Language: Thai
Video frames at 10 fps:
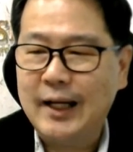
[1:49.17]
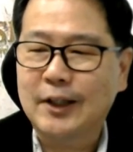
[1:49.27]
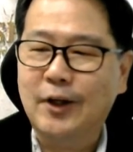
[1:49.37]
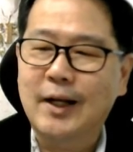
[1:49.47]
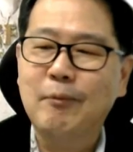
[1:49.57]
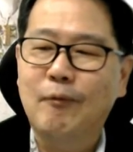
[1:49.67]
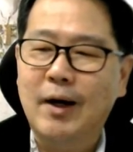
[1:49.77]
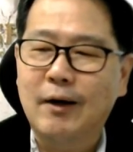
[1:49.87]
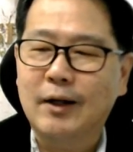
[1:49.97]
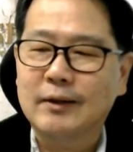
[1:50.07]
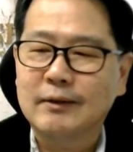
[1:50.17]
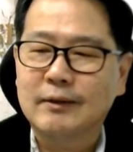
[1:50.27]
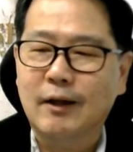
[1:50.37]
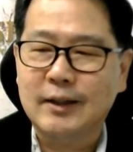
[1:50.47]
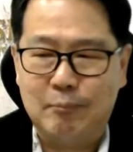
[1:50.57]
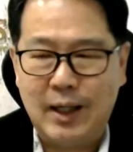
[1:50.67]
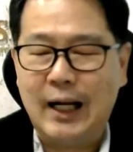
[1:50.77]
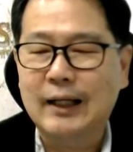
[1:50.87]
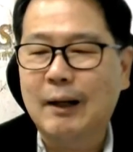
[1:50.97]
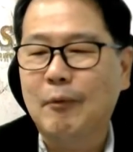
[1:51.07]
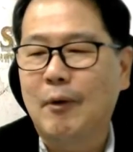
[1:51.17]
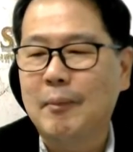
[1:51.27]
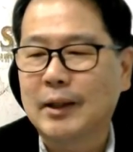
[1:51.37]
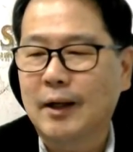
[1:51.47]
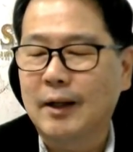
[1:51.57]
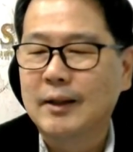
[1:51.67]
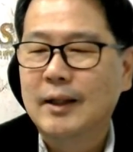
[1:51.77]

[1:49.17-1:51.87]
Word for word: ศเนี่ยตอนนี้ผมว่าก็ก็สำคัญนะเพราะว่ามันก็